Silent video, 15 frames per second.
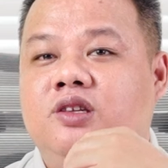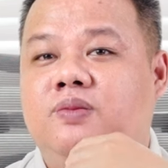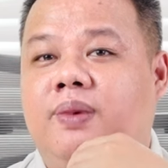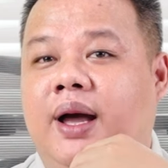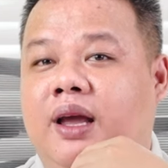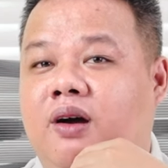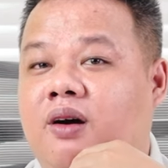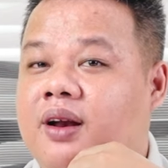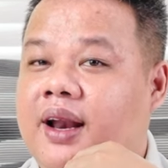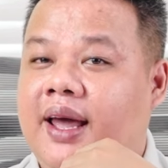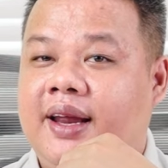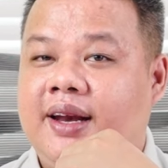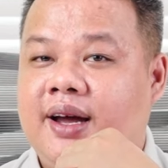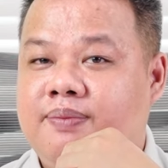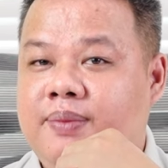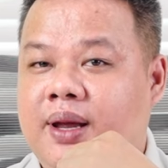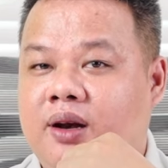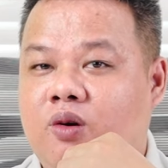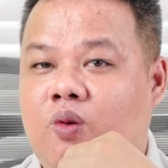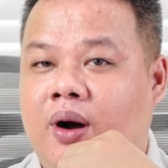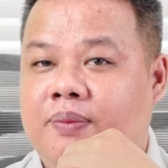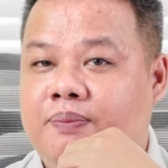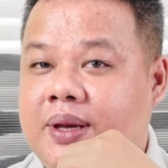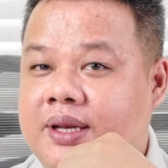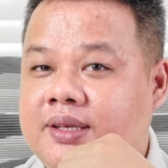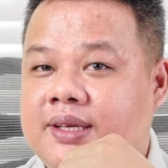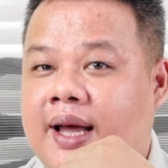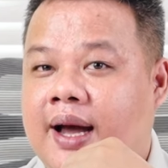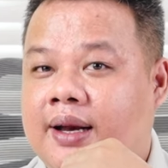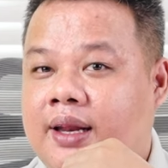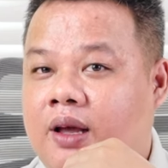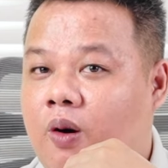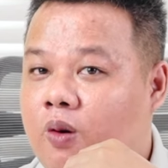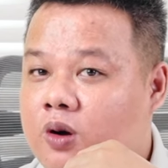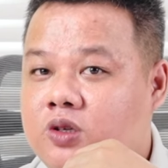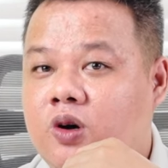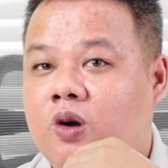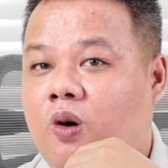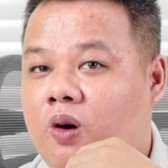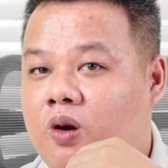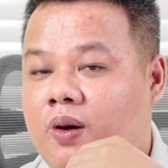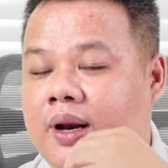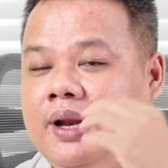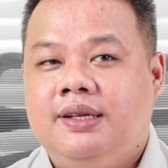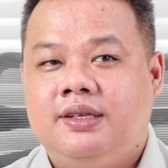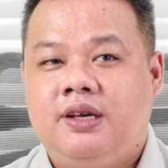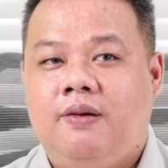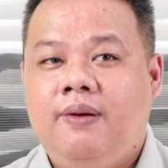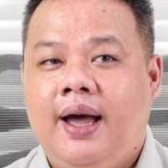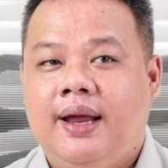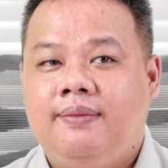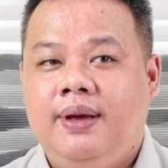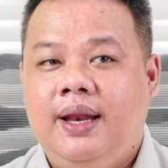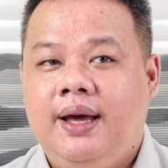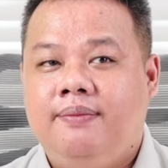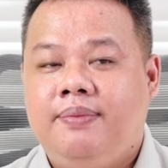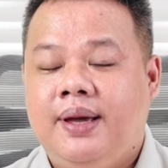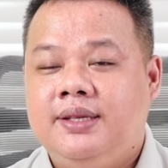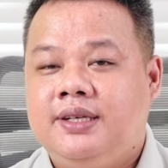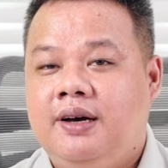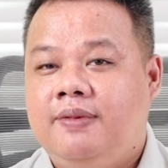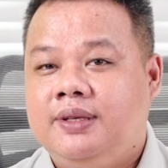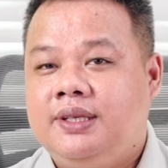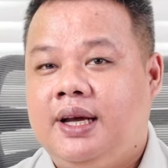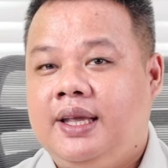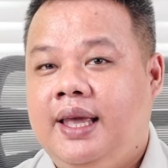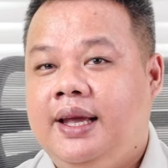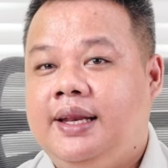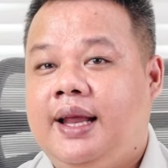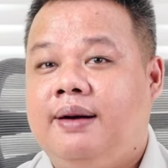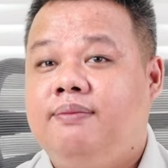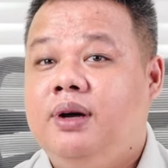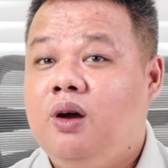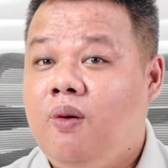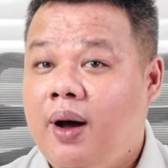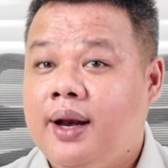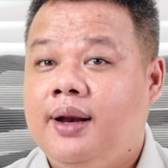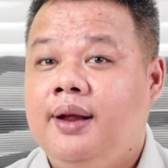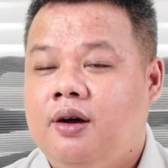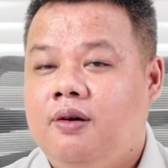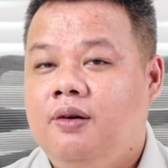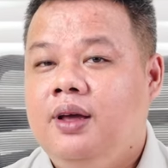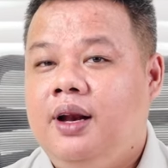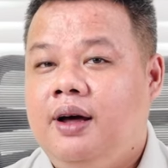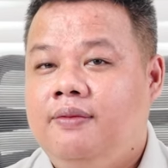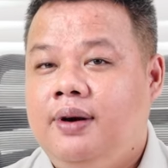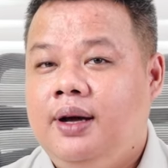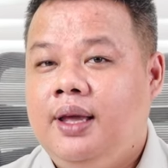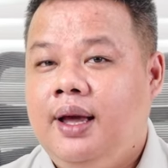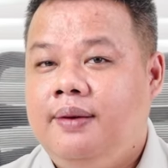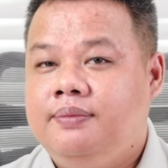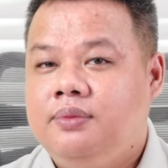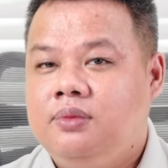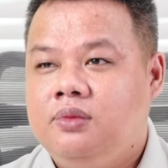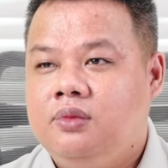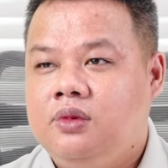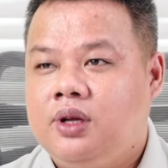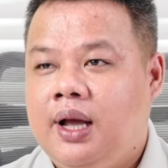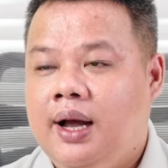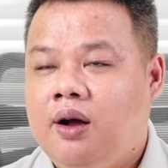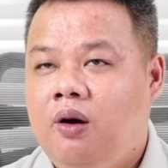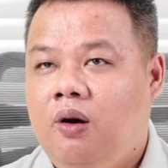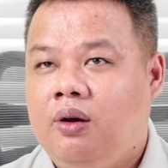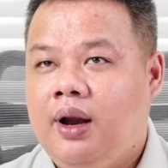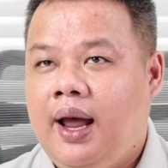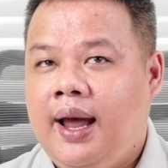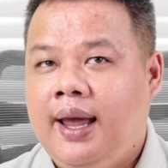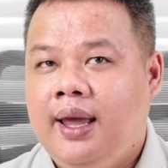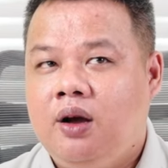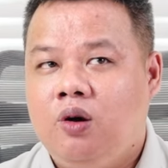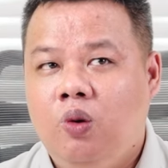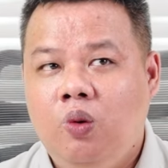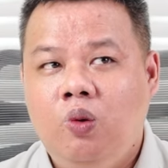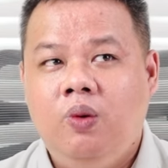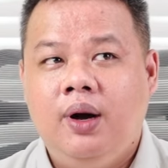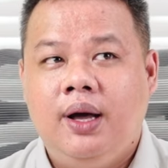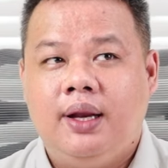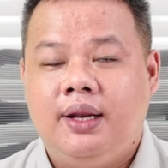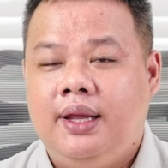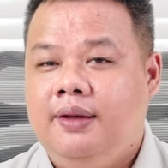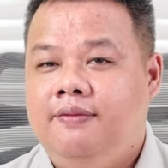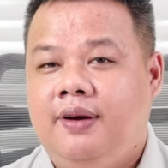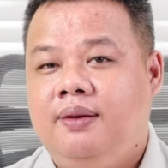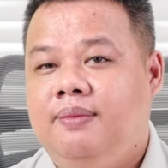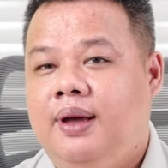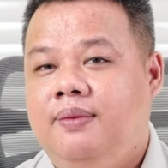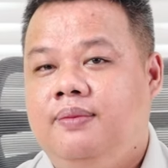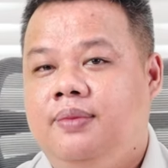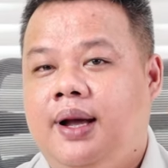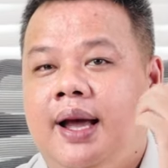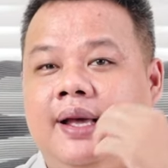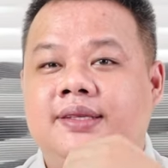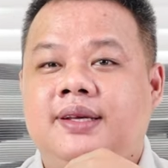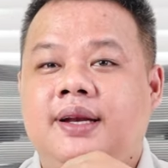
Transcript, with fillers: chụp ảnh ngon lành đặc biệt quả pin sạc thì ối rồi ôi luôn 6.000 mAh và sạc nhanh 80W cũng như là với um, các con IQ á, thì phần mềm cài